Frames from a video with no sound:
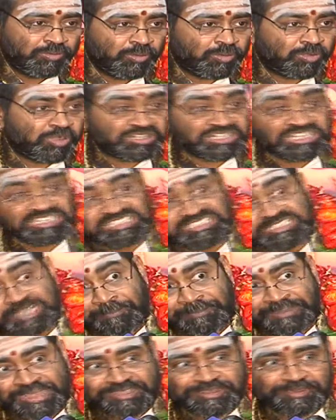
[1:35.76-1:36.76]
ఒక్కొక్కసారి
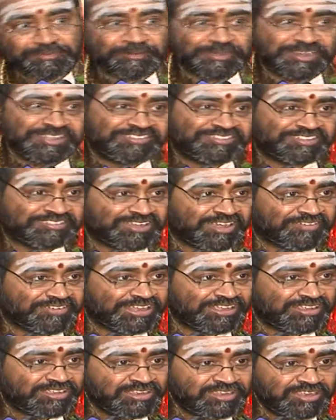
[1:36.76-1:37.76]
చపేటం కూడా ఇచ్చింది
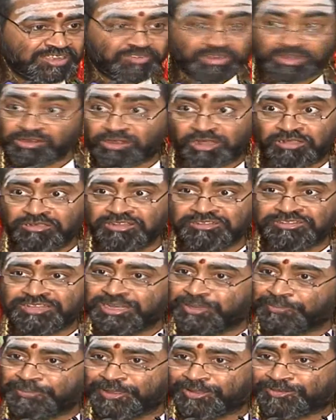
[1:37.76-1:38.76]
ఆవిడ ఇవన్న కళ్ళు
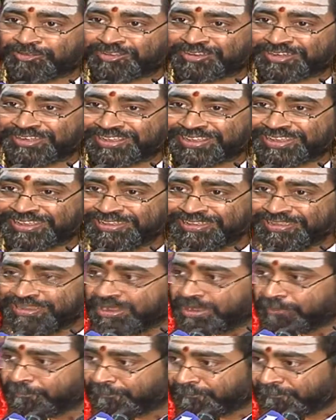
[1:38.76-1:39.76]
తిరిగిపోయి ఒక్కొక్కడికి
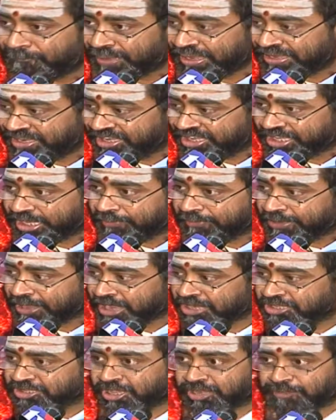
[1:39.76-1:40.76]
భయంకరమైన
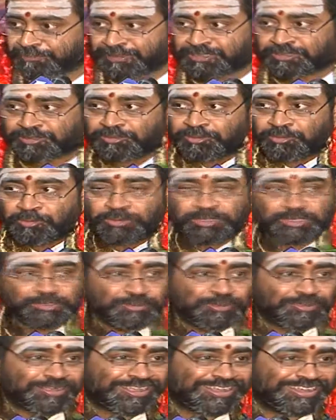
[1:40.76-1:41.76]
ఆయుధాలు పట్టుకుని
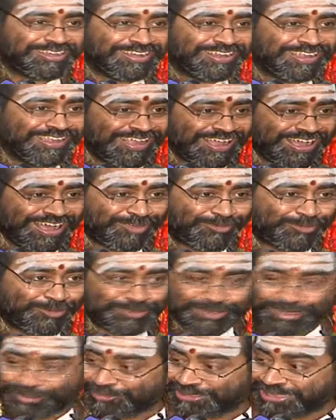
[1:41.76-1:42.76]
కొట్టింది ఒక్కొక్కరిని ఆ
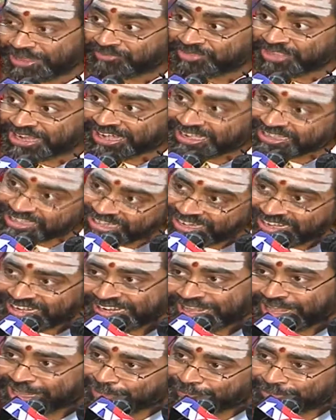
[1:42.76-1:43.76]
కొట్టినప్పుడు ఎంత కఠినం
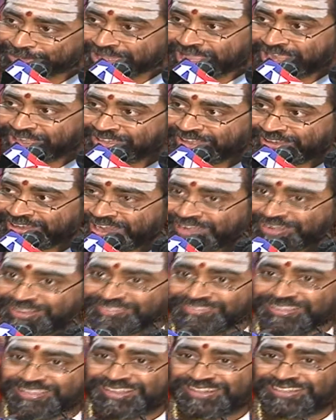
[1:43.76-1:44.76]
కాకపోతే ఆయుధాన్ని
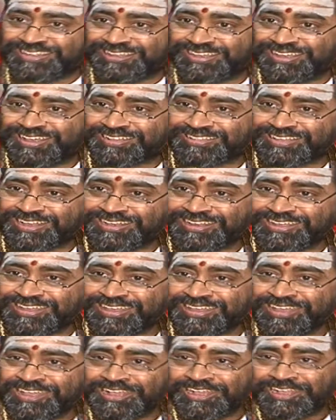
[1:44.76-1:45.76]
హ్యాండిల్ చేయగలదండి ఆ తల్లి
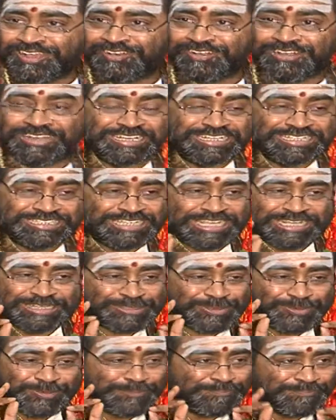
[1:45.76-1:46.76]
కనుక నీ
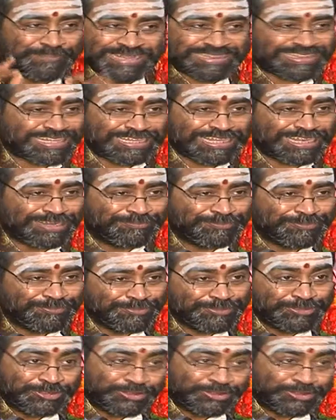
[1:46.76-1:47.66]
చేతిలో మెత్తదనము